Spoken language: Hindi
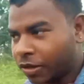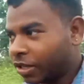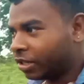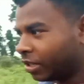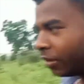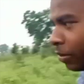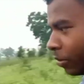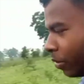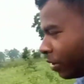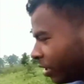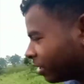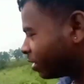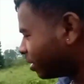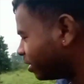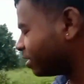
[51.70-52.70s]
देखिए दोस्तों
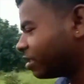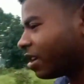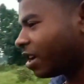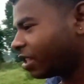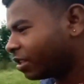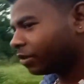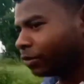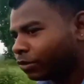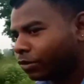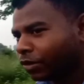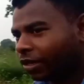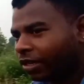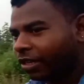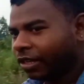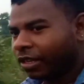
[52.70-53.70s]
कितनी ज़्यादा जोड़
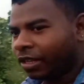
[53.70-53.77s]
है